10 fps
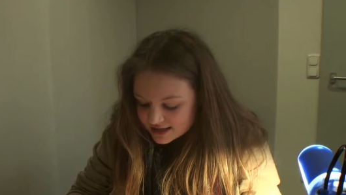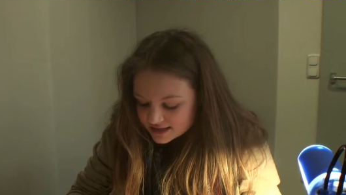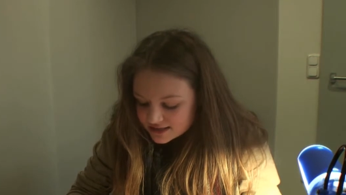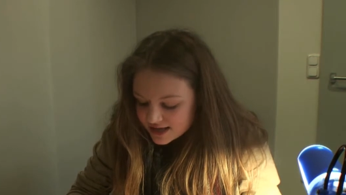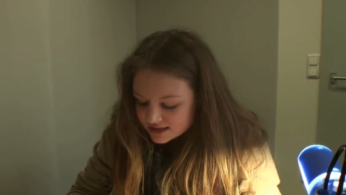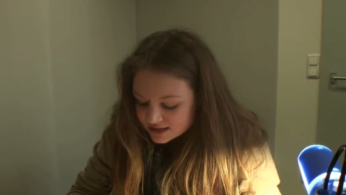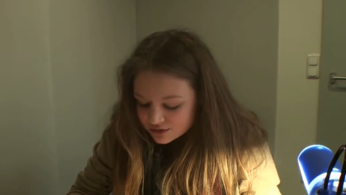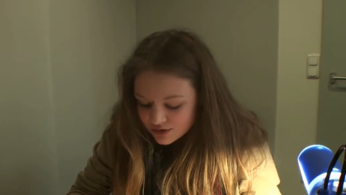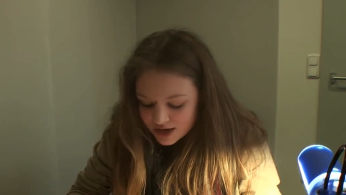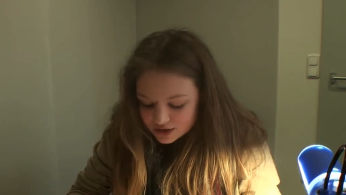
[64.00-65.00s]
Die sehe ich nicht
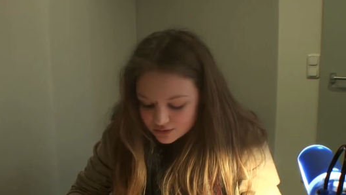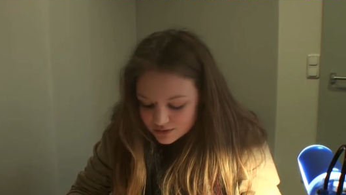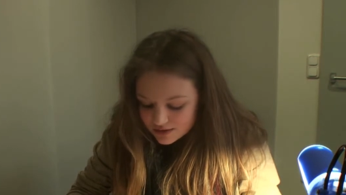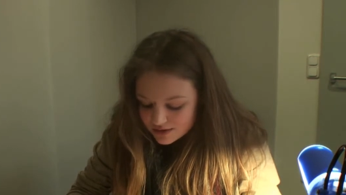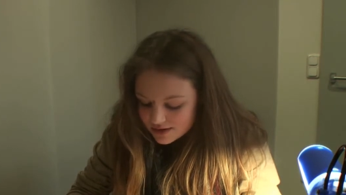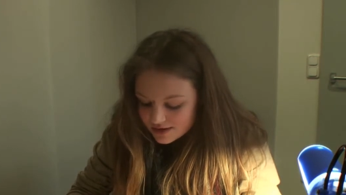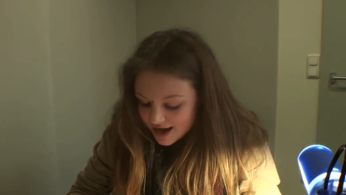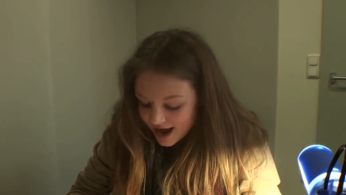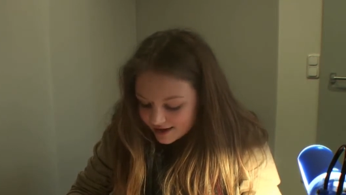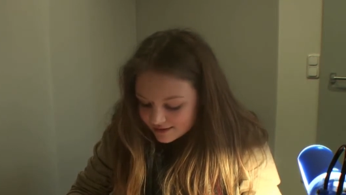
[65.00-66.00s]
nur in der Schule,
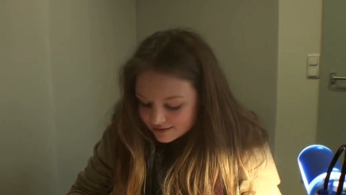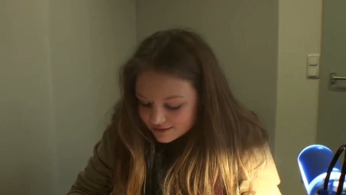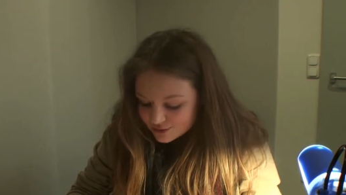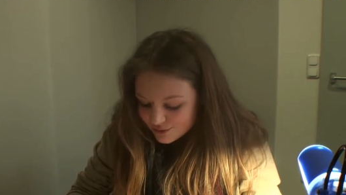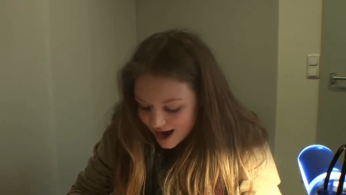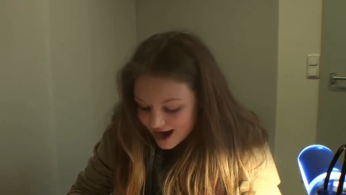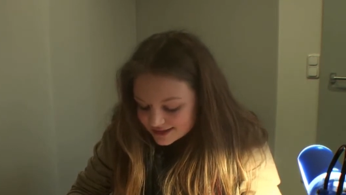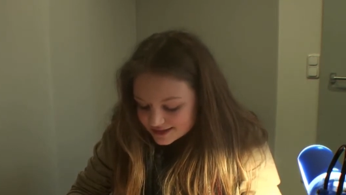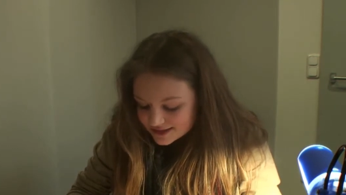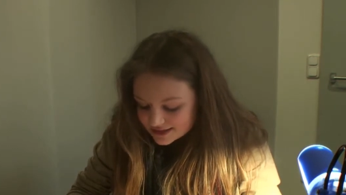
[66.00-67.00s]
nein, du
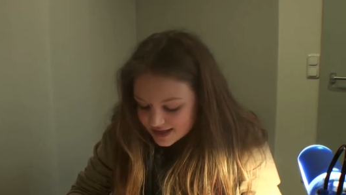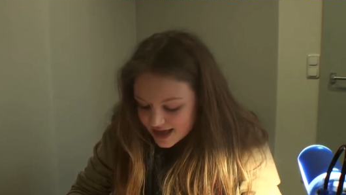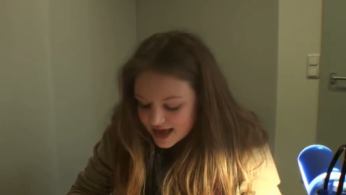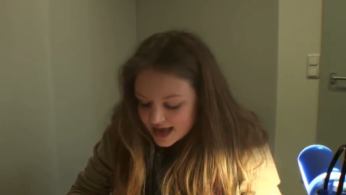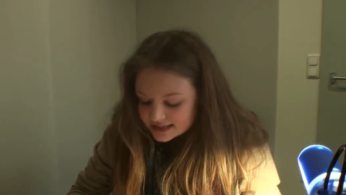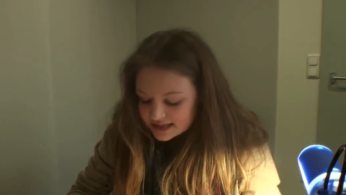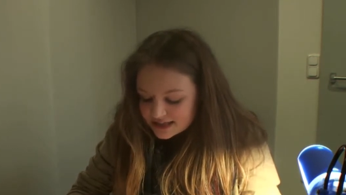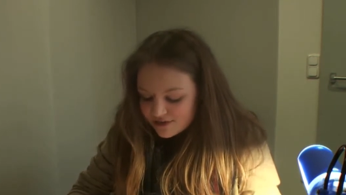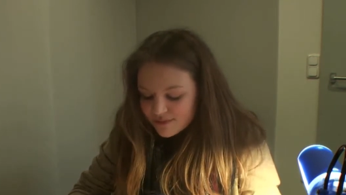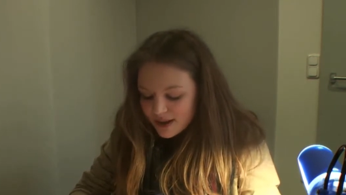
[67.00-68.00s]
ahnst es, sie
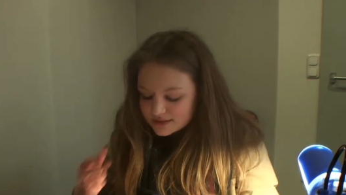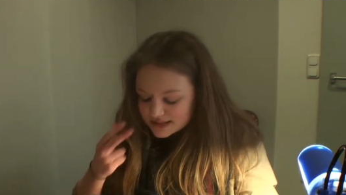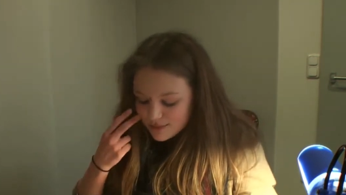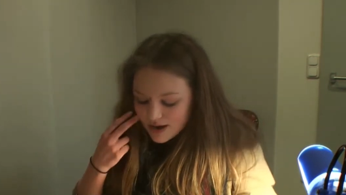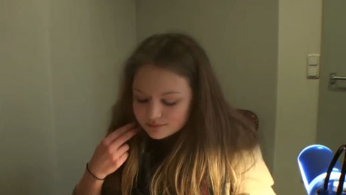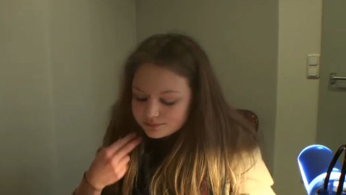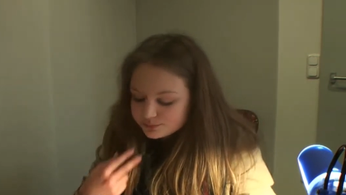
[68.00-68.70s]
ist auf meinem Zimmer.